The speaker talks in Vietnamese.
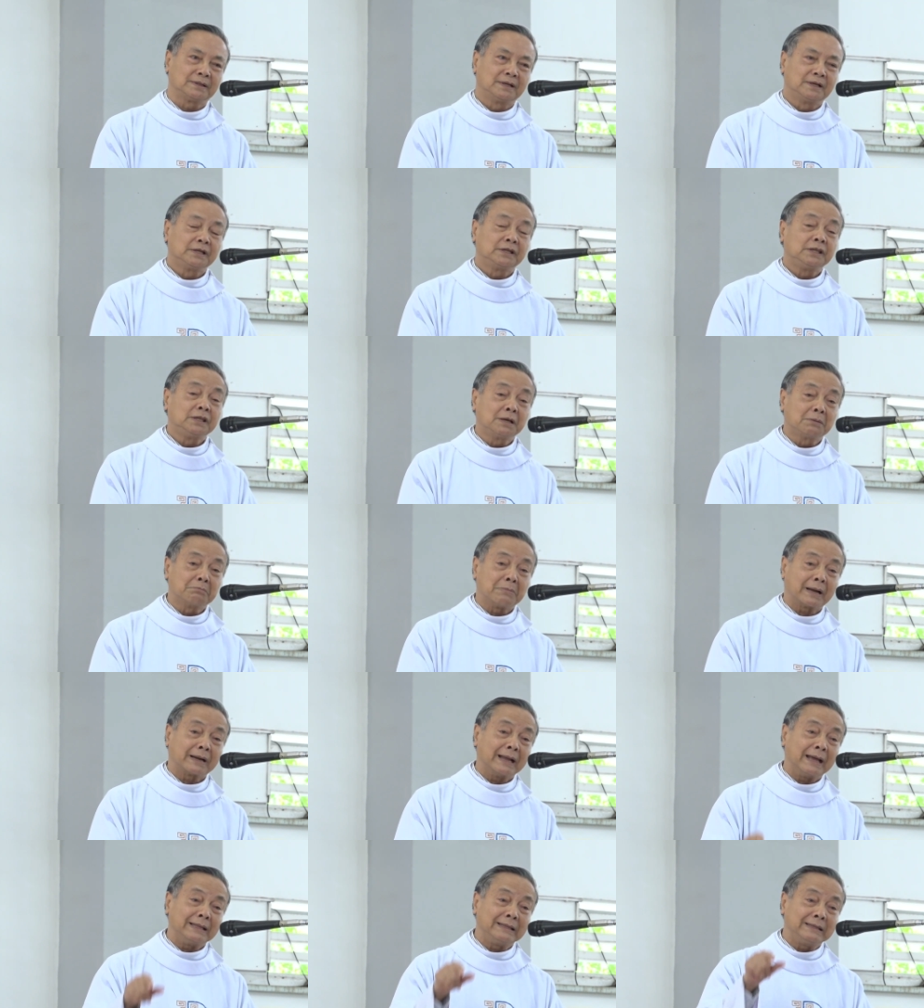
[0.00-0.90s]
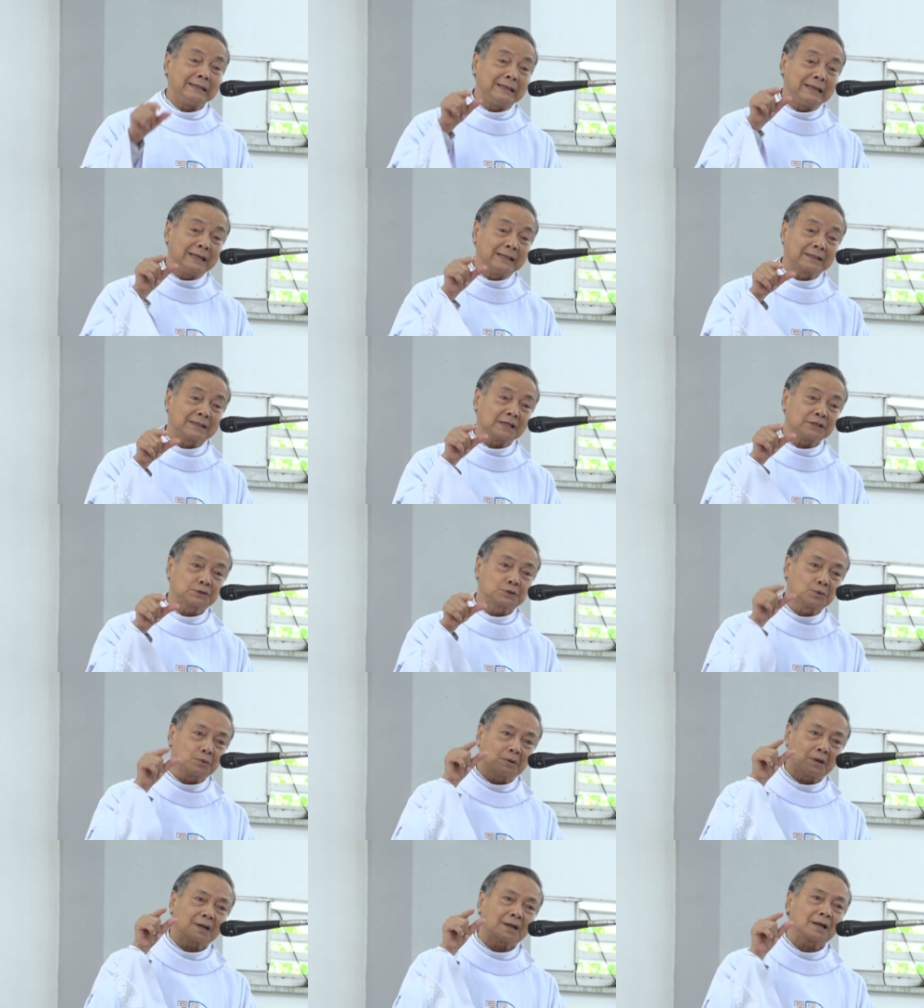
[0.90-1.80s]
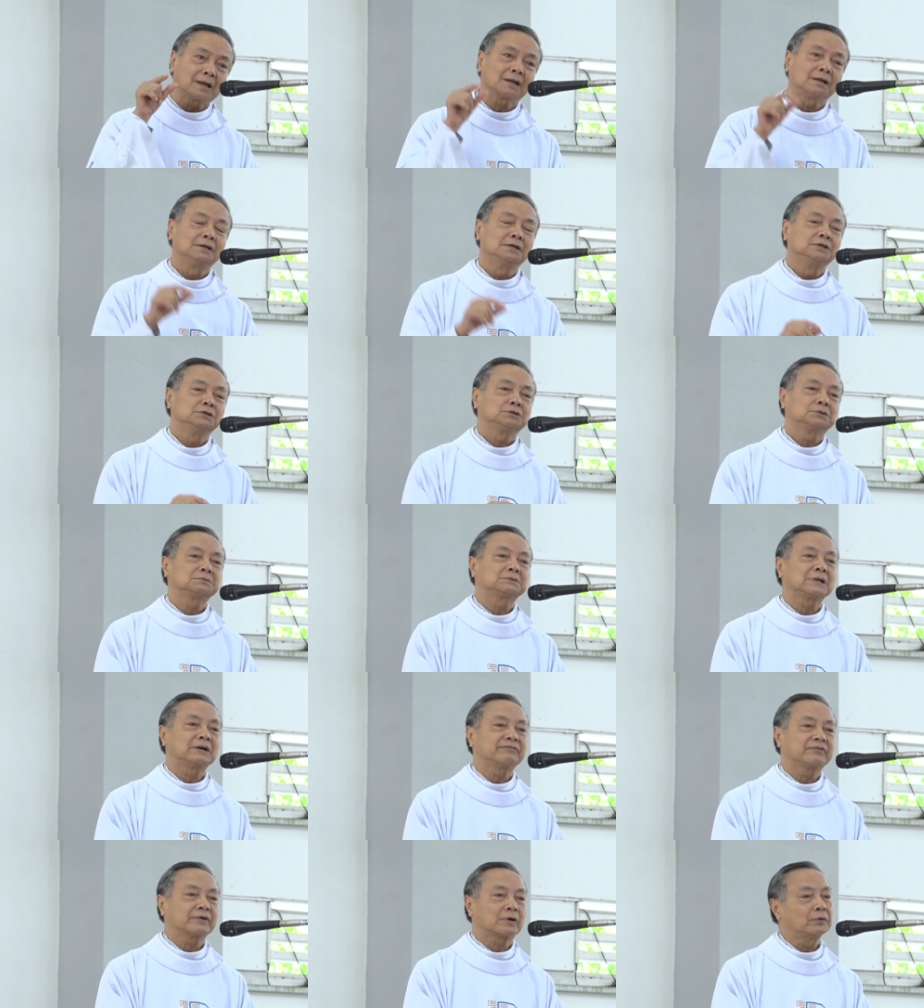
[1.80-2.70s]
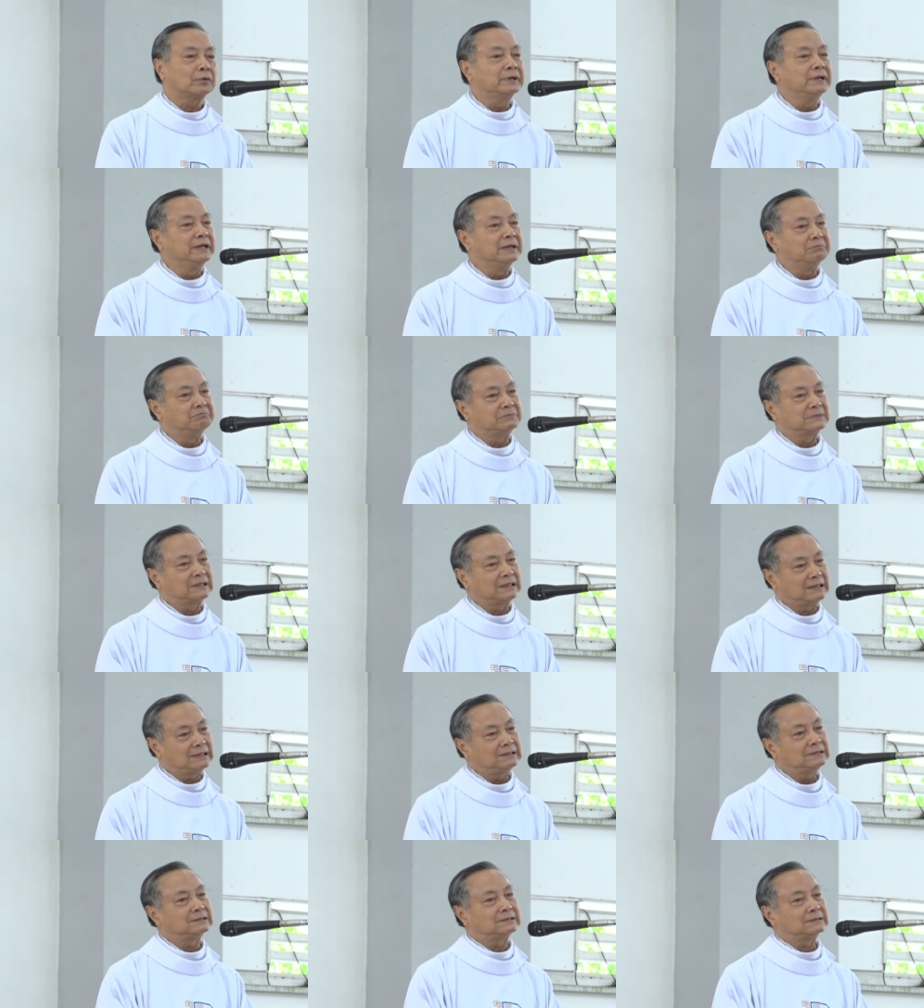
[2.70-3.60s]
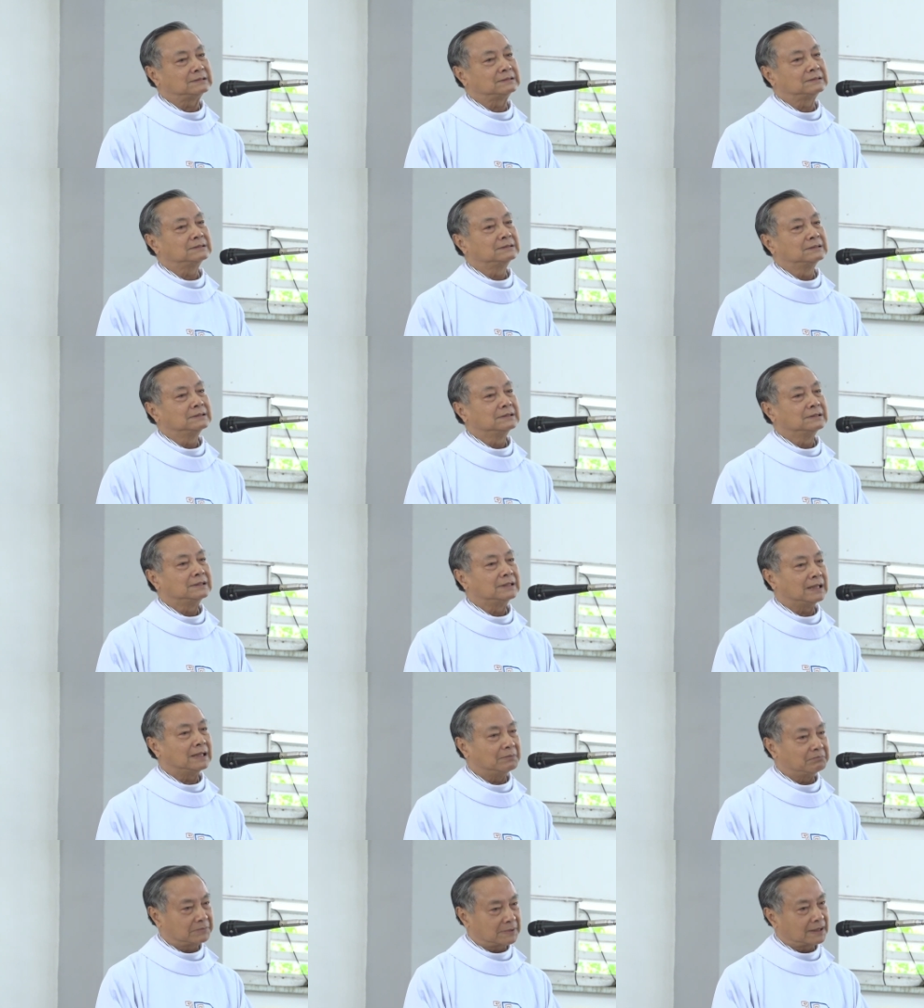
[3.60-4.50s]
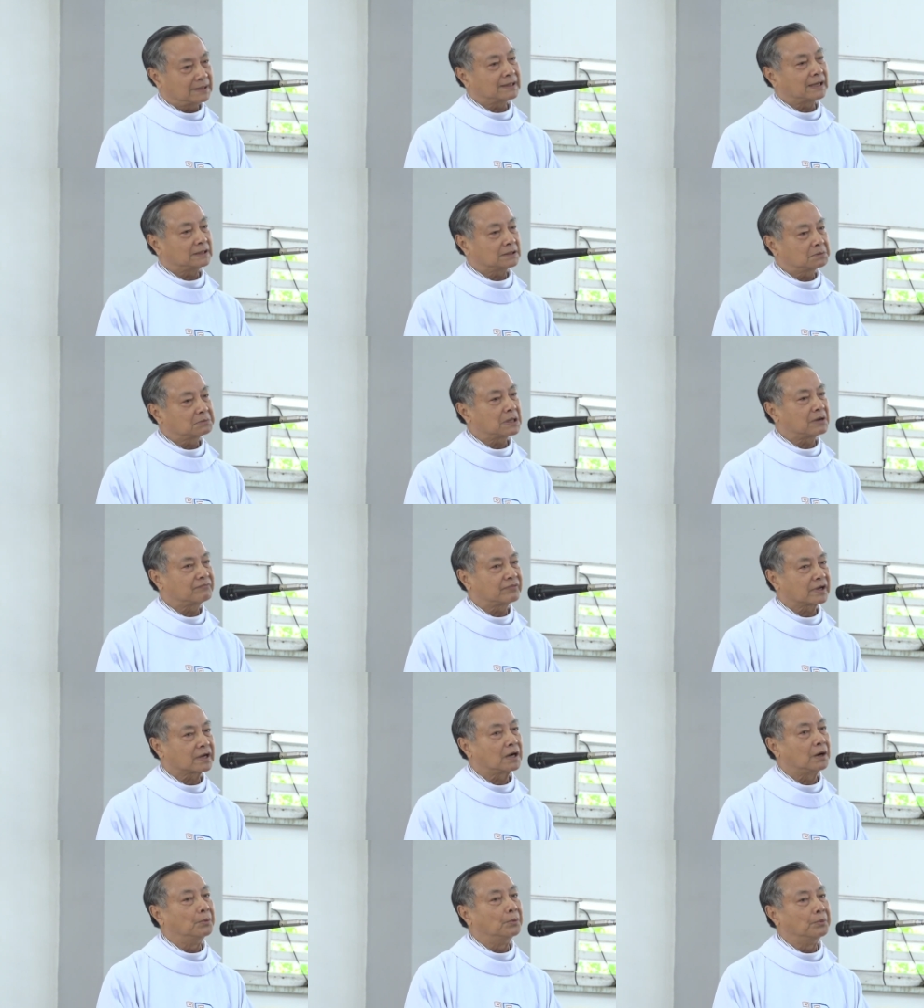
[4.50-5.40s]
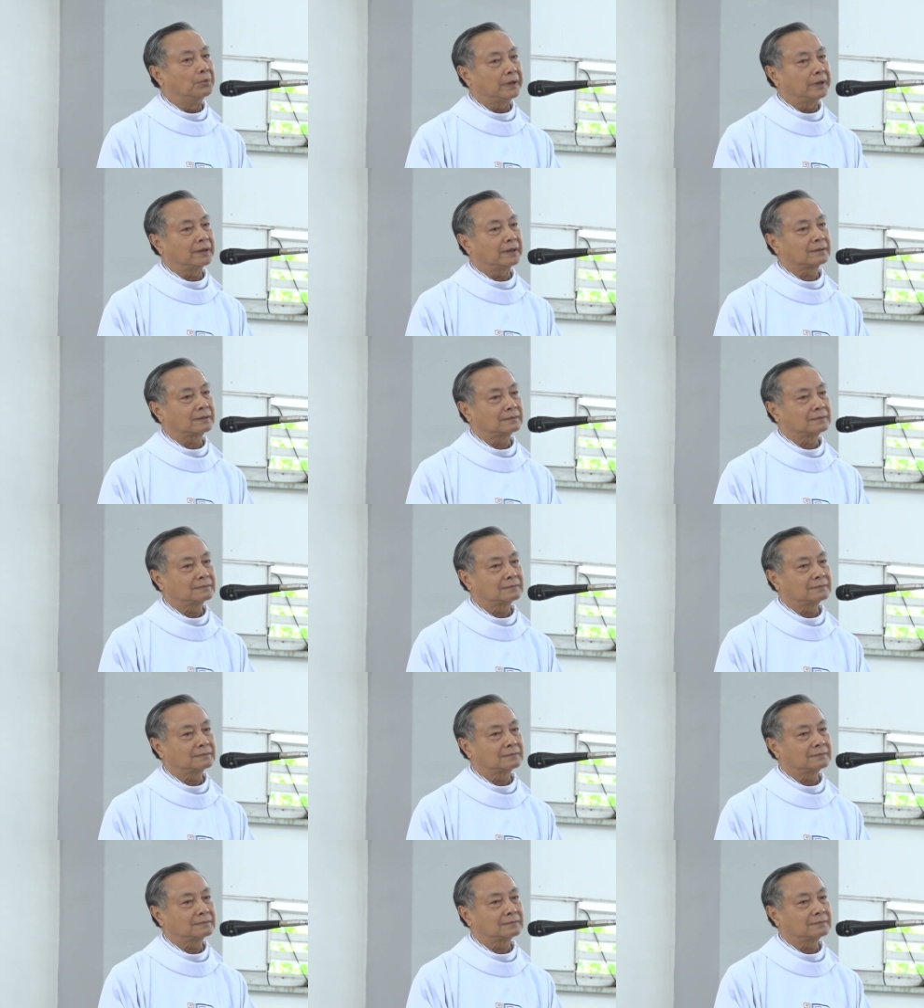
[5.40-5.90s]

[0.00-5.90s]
Nhưng mà để nhìn thấy Chúa đó, chúng ta phải có niềm tin. Niềm tin này chúng ta phải cầu nguyện.